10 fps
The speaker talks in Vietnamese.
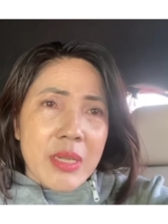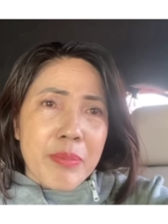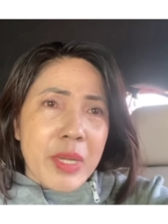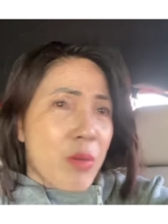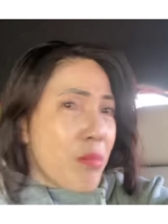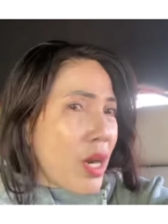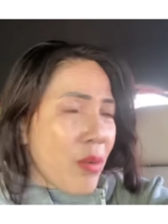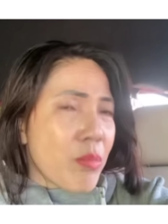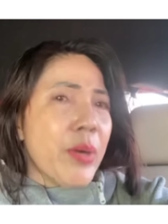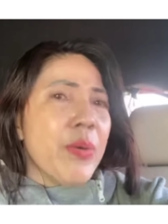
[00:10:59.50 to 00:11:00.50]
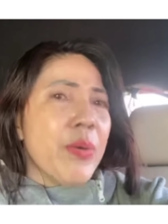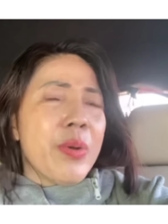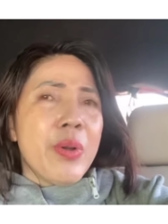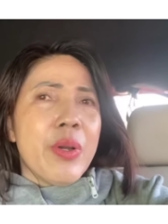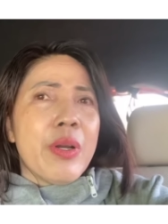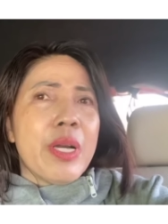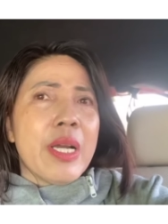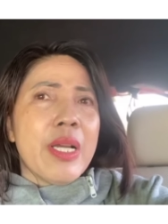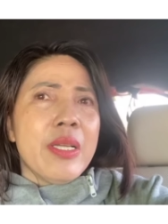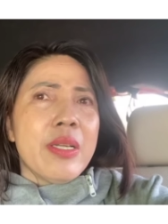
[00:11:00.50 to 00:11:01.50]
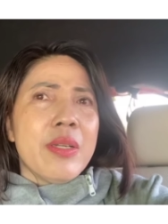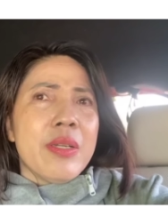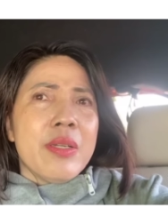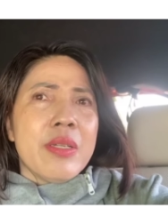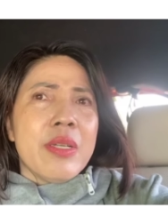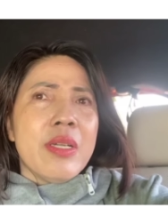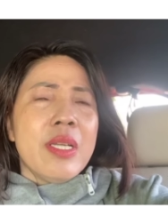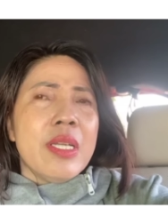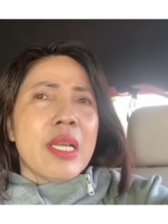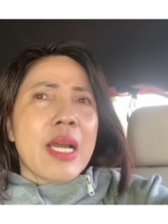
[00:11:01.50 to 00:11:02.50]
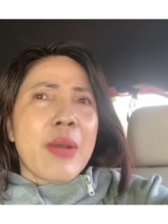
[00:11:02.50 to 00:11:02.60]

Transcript: là mẹ không mở lòng đâu. Đấy. Thế nên